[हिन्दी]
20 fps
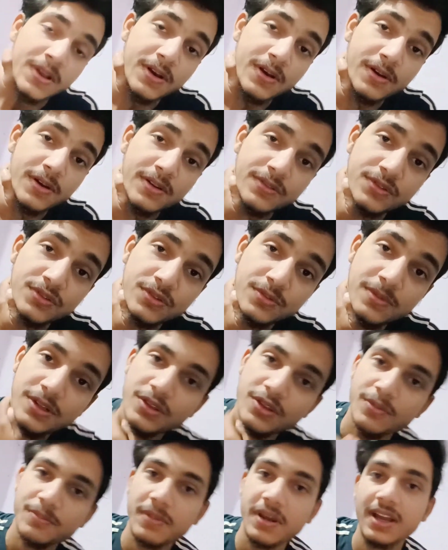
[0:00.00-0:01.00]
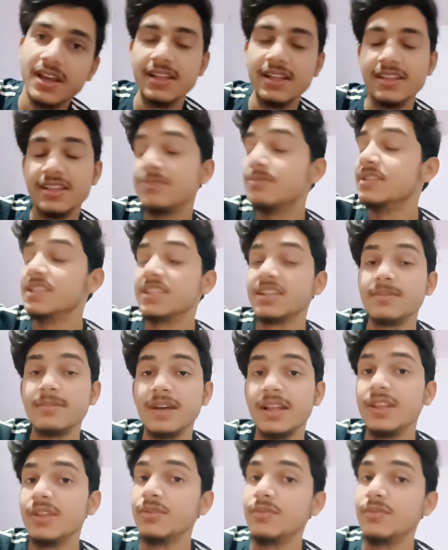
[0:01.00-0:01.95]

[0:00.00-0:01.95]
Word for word: और सुबह तो पक्का दस बजे के बाद ही